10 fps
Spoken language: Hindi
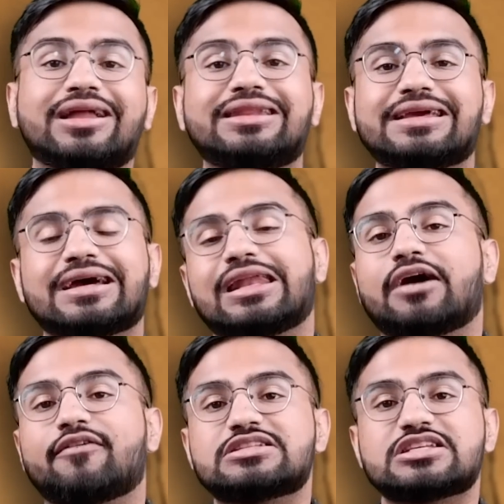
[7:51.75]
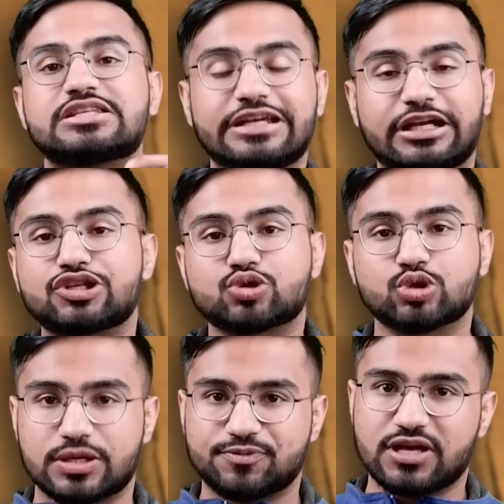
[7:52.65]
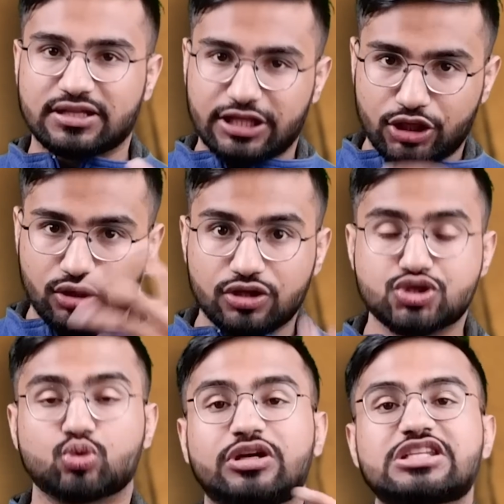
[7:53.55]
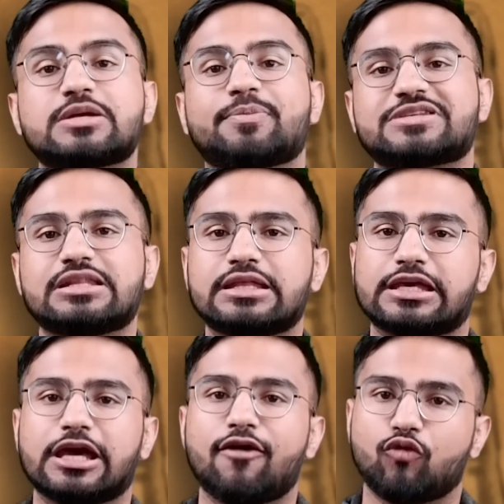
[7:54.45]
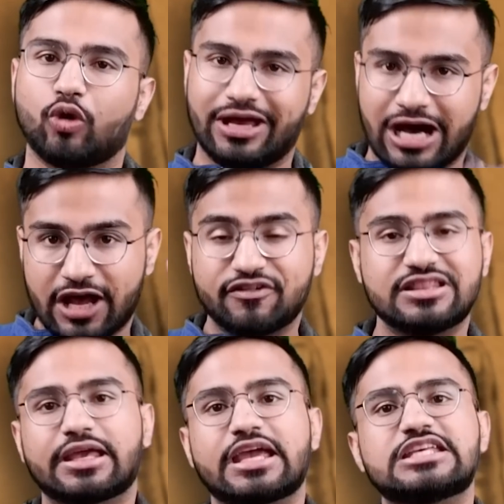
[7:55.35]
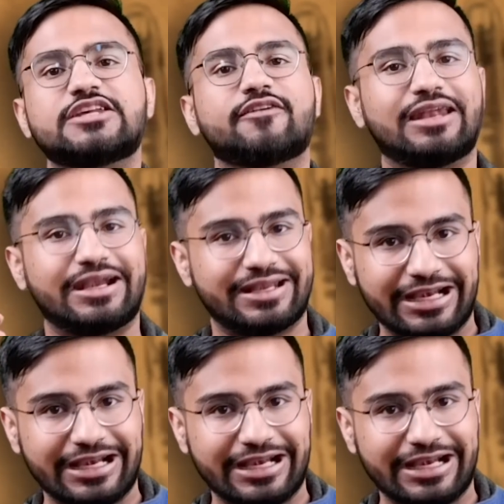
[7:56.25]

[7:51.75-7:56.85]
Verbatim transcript: गांधी के अलावा जिस लीडर्स को सबसे ज्यादा स्टूडेंट्स ने पसंद किया वो है अरविंद केजरीवाल एट